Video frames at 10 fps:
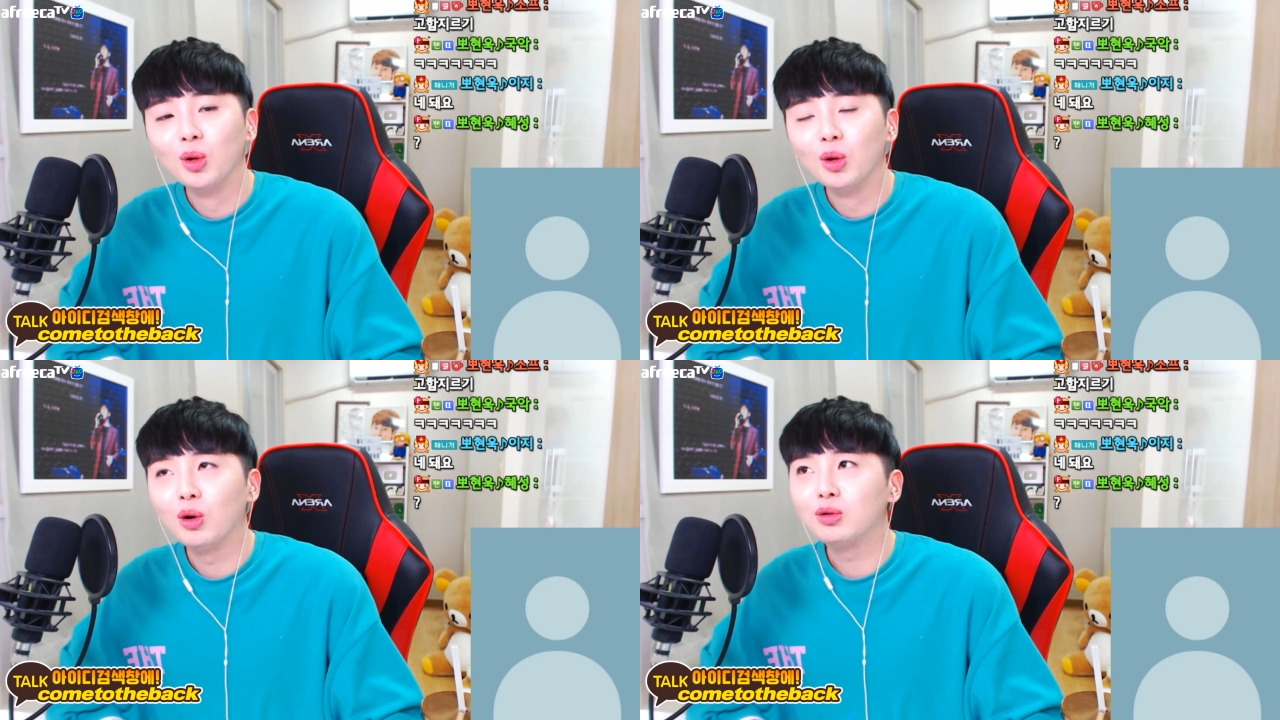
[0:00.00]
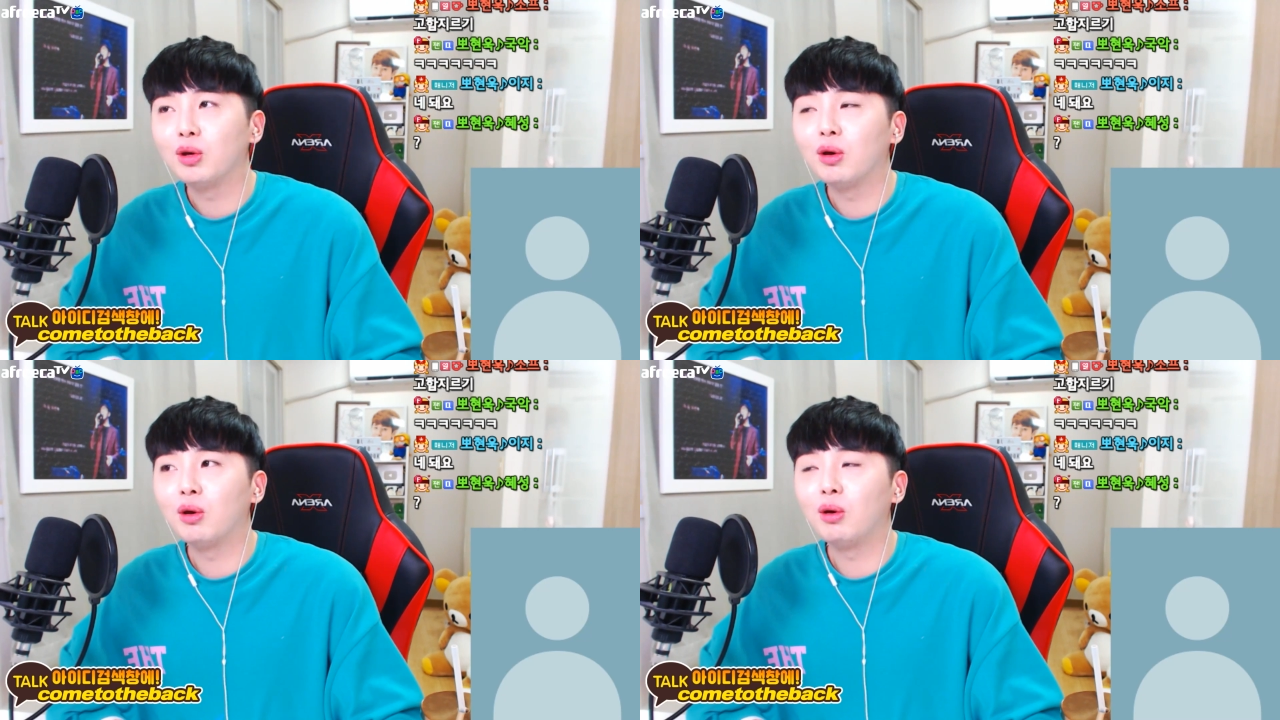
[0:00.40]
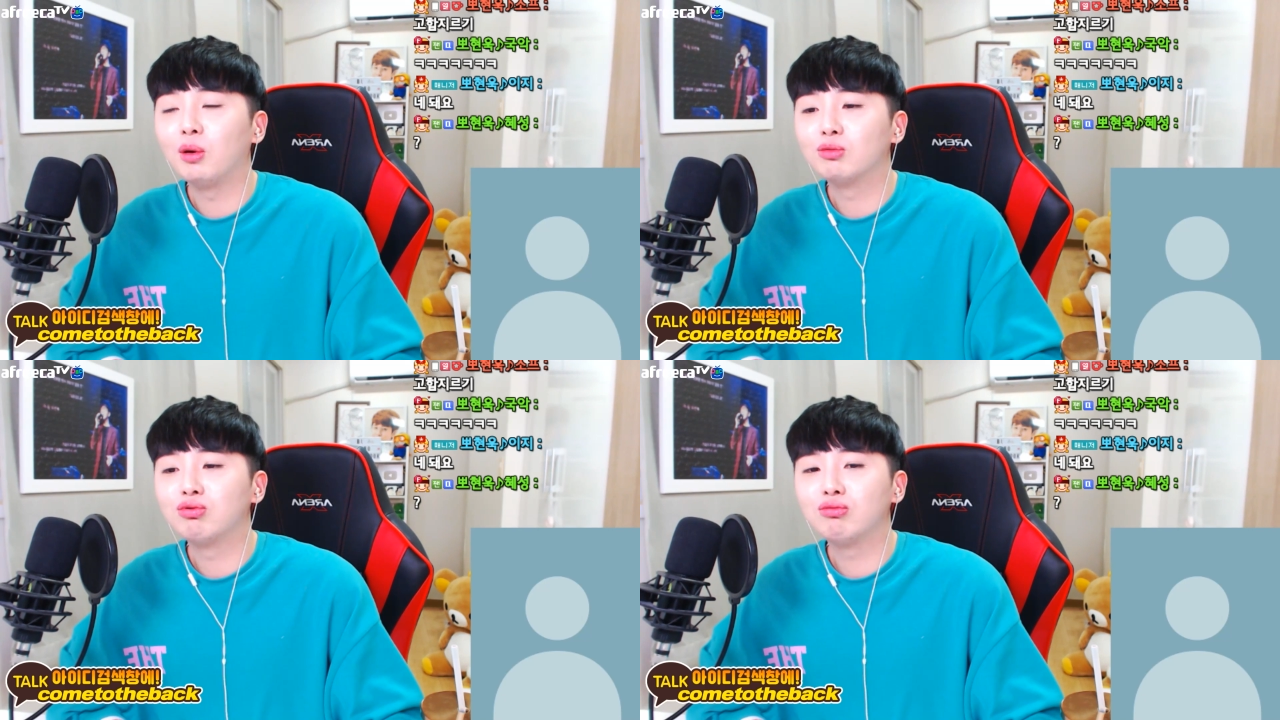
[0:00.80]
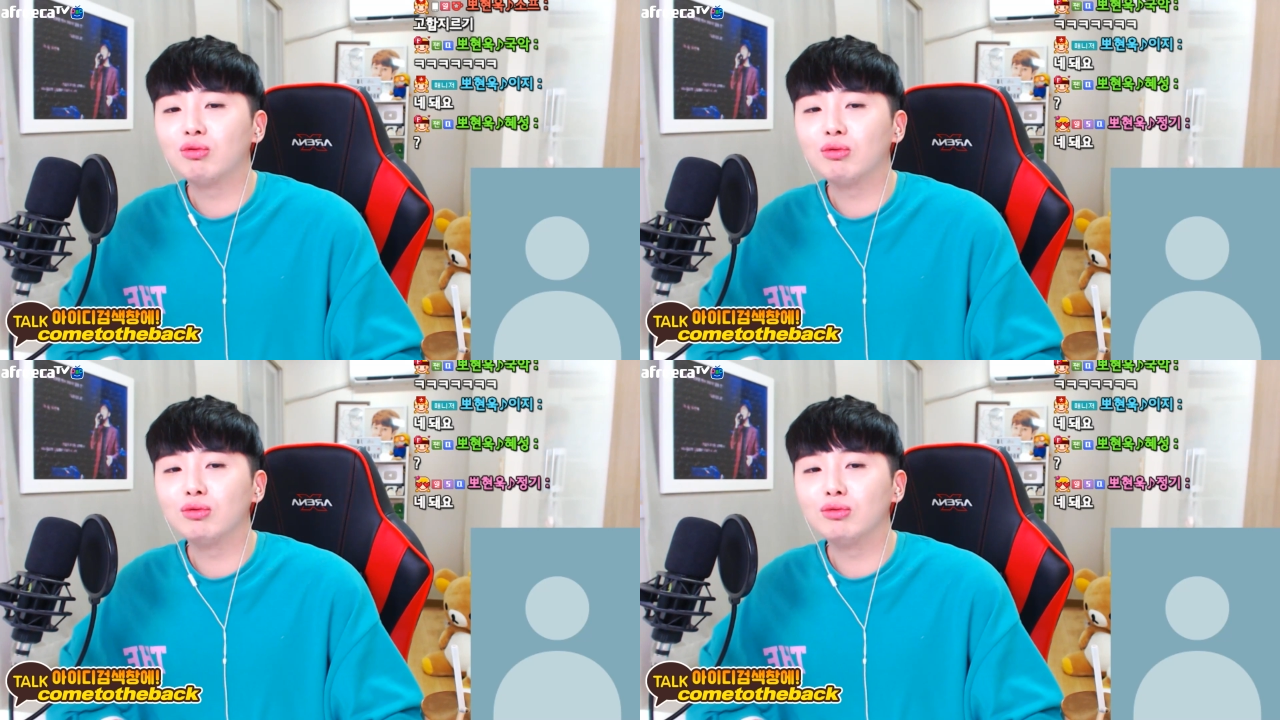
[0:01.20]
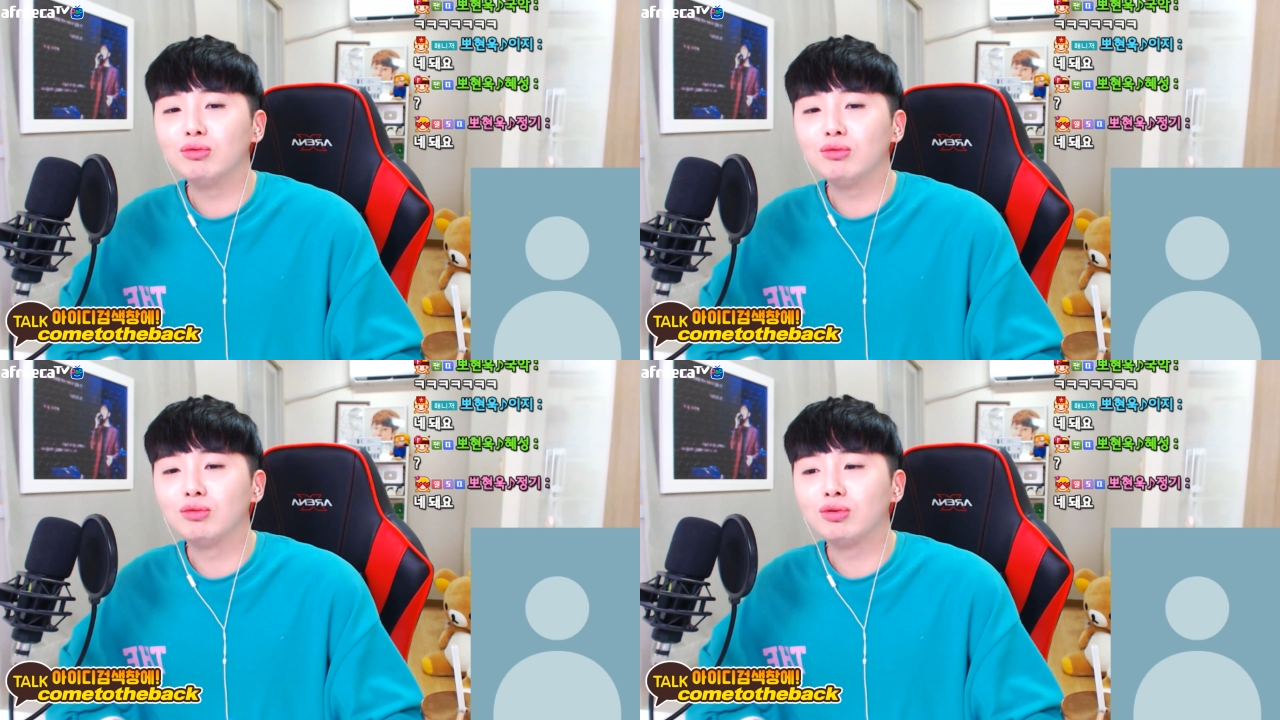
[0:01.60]
아, 예,
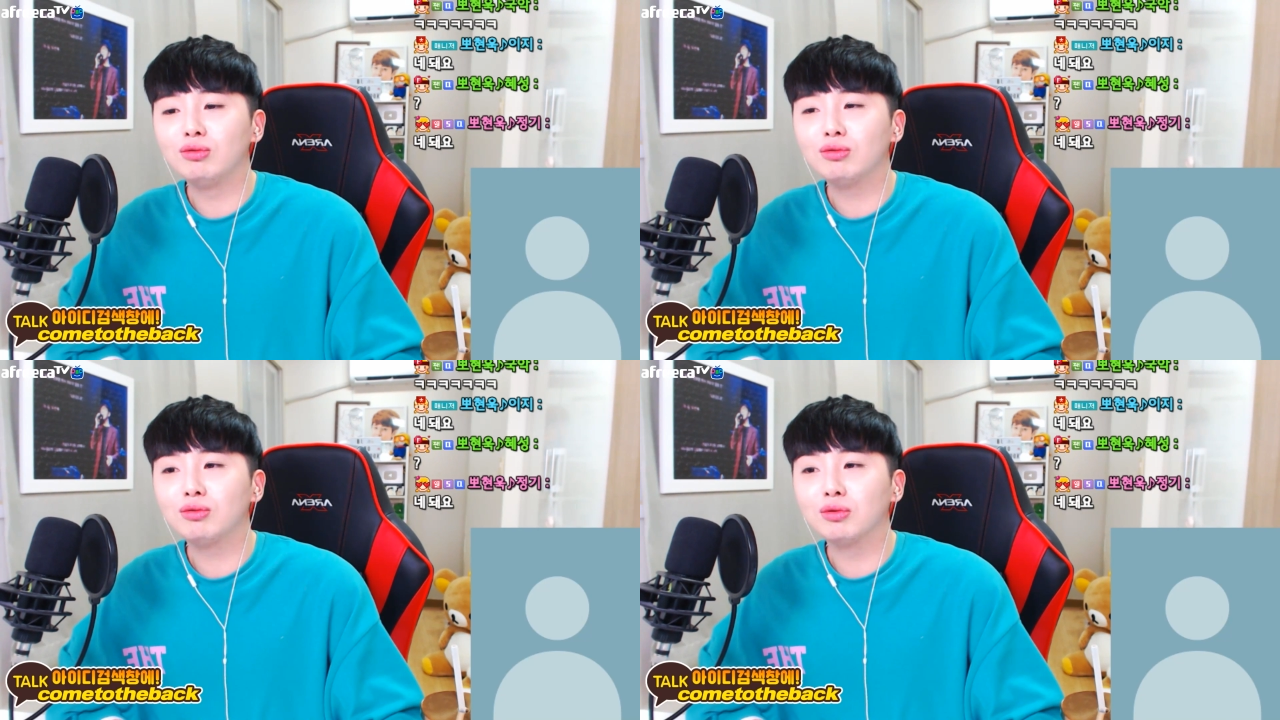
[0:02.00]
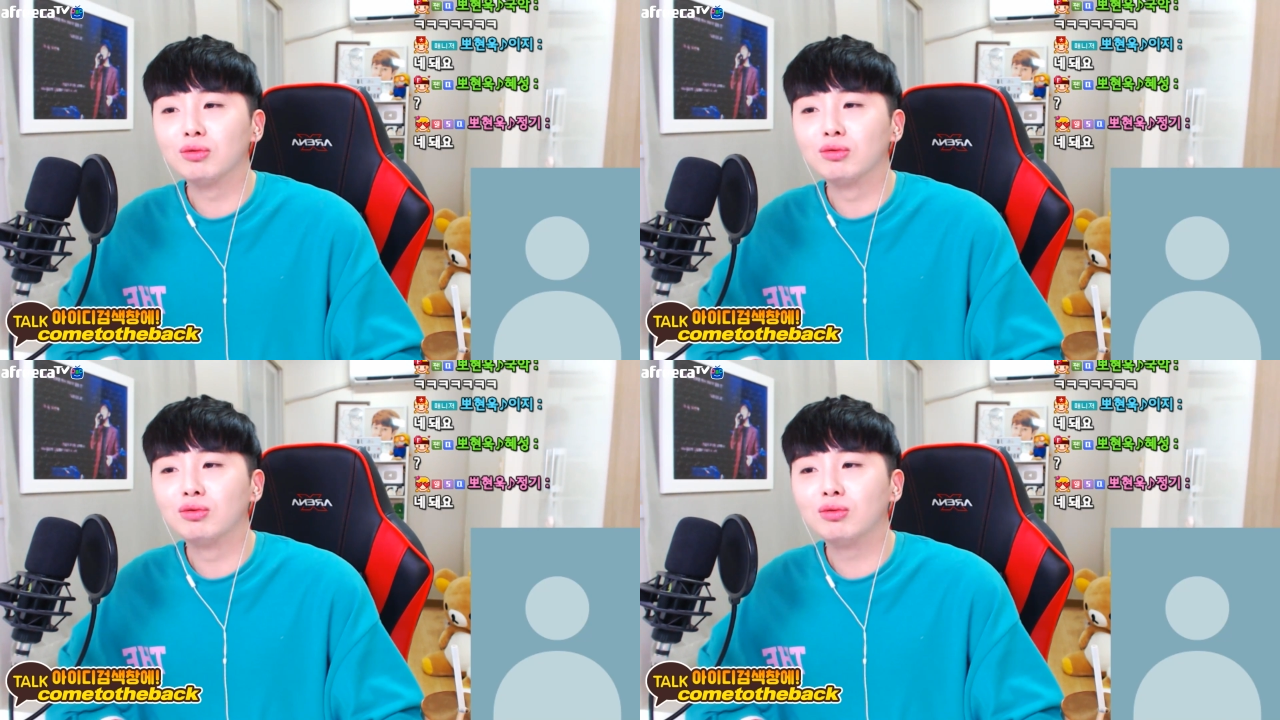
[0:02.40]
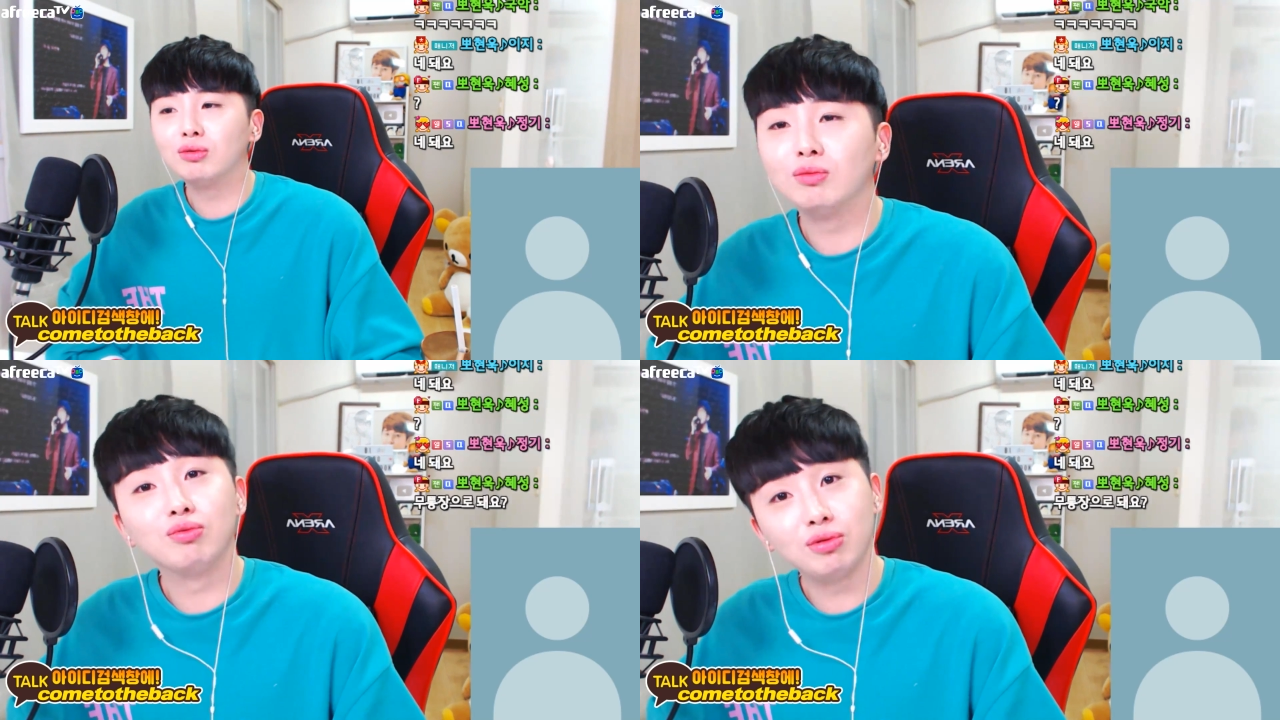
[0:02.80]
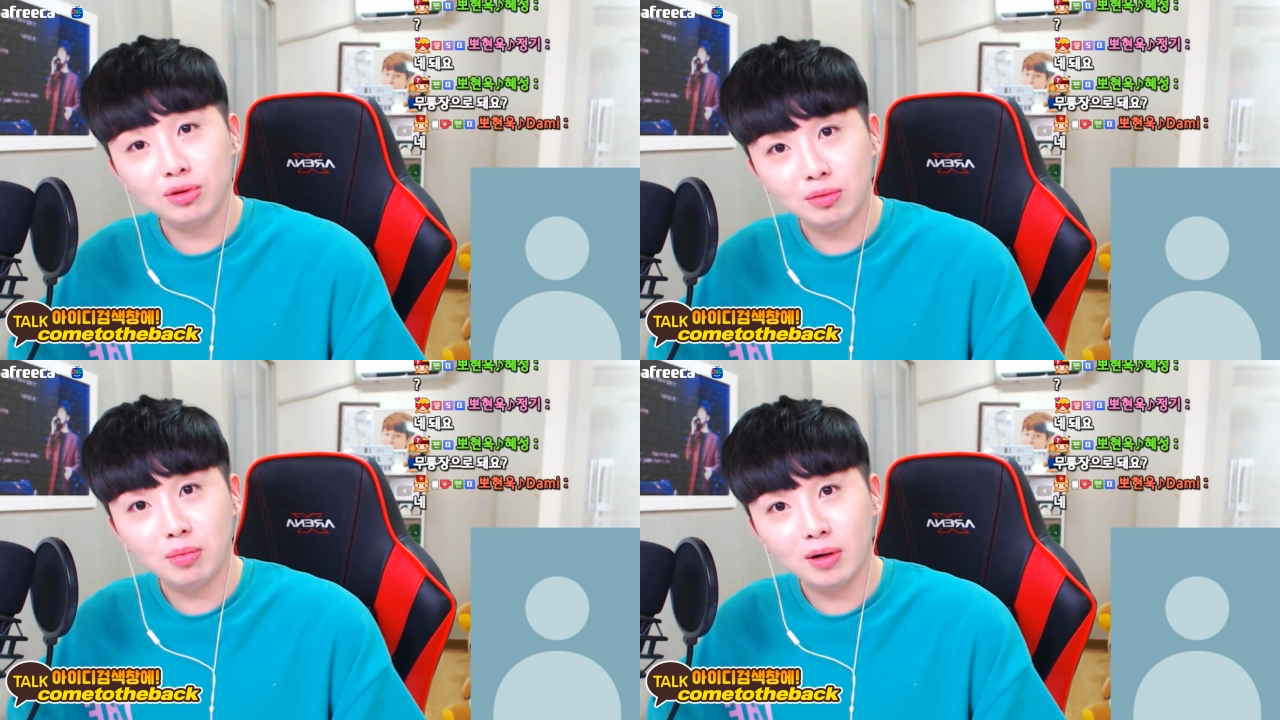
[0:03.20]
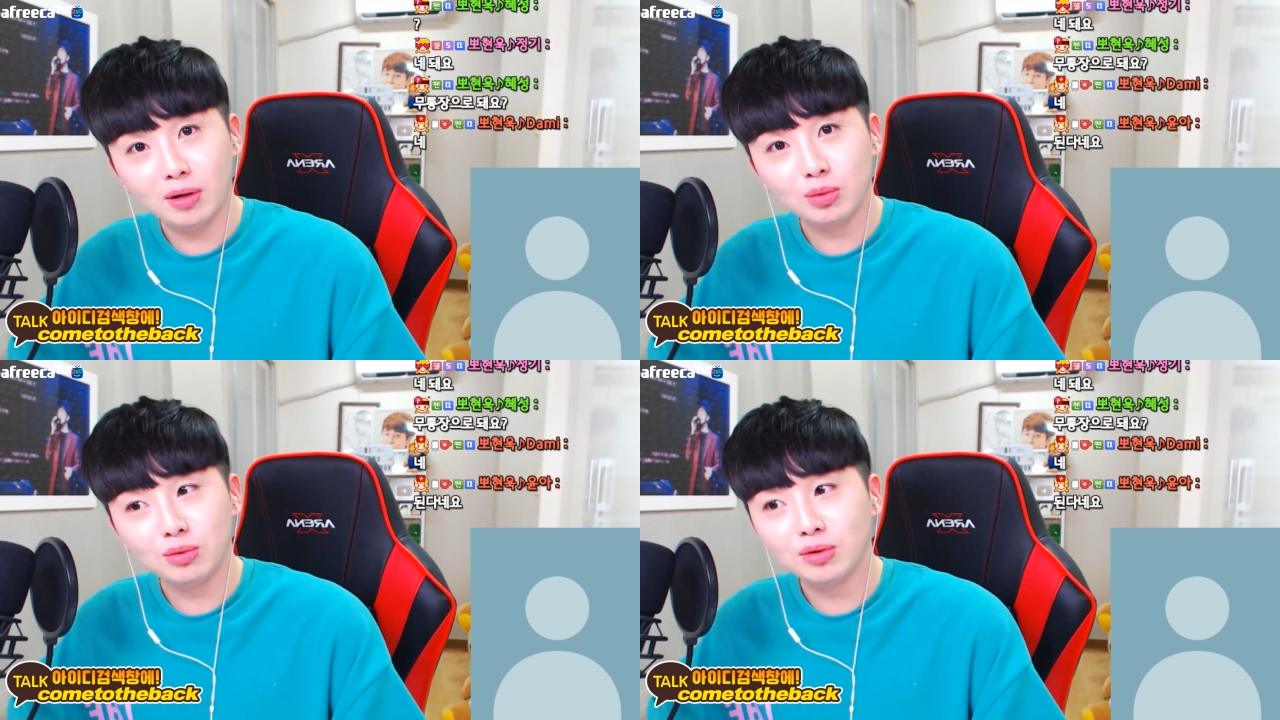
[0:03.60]
그거는 무슨
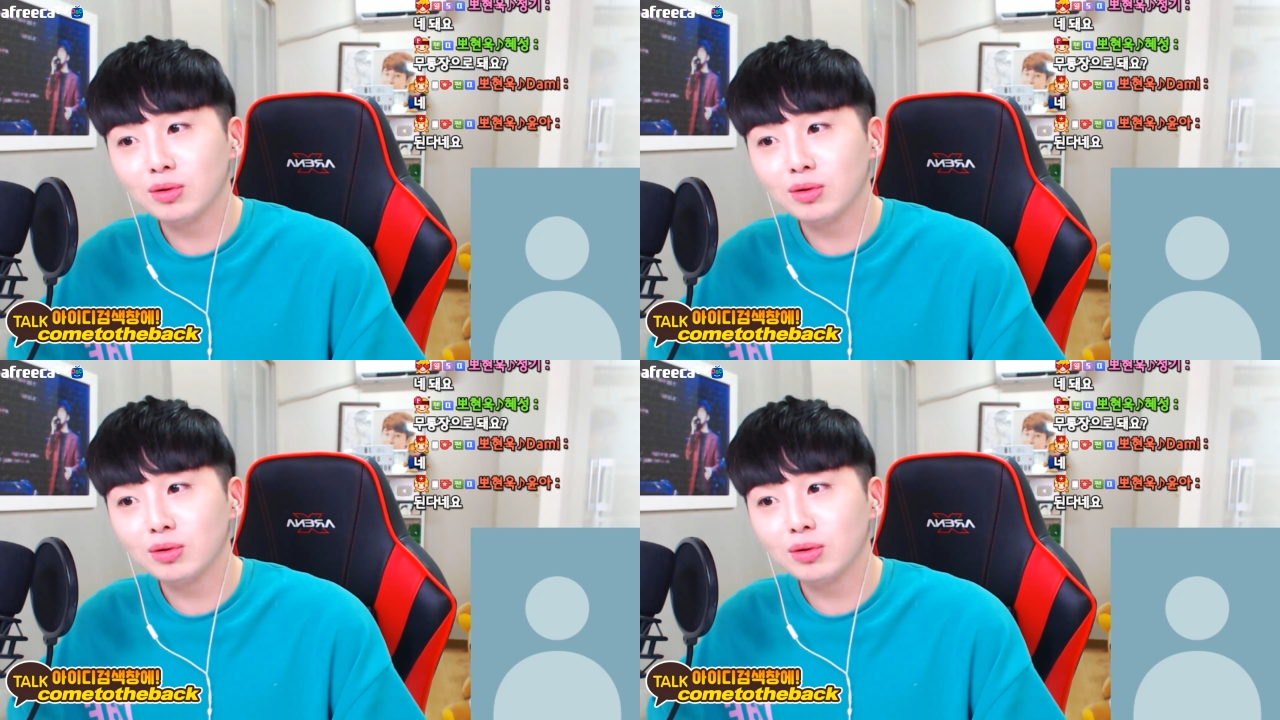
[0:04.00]
신박한 소리지?